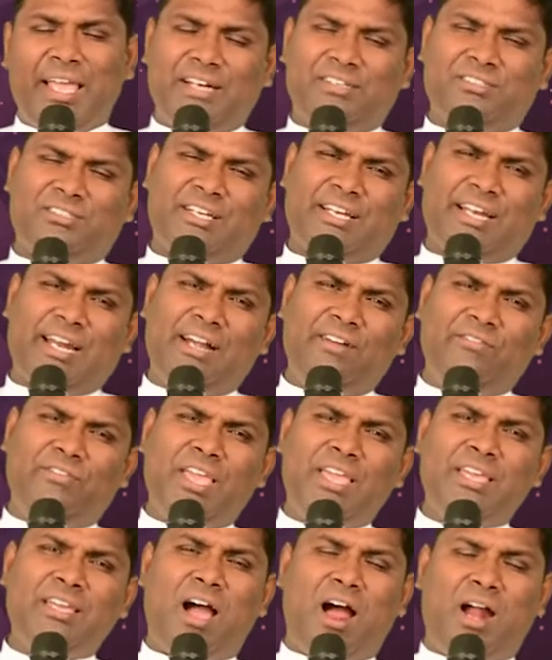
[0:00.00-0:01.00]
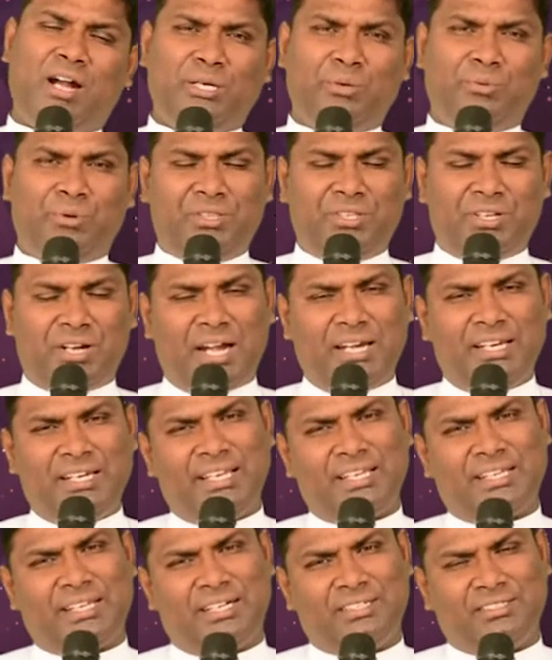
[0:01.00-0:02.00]
என்ற கேள்வியை ஆண்டவர் இந்த
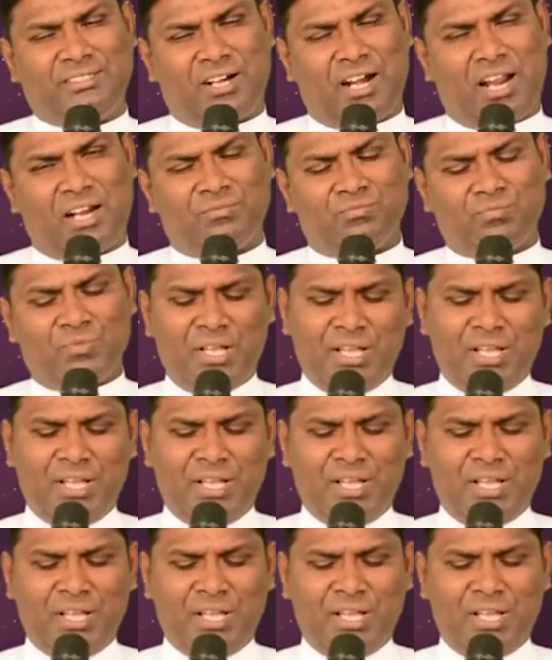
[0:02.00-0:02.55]
நாளிலே கேட்கிறார்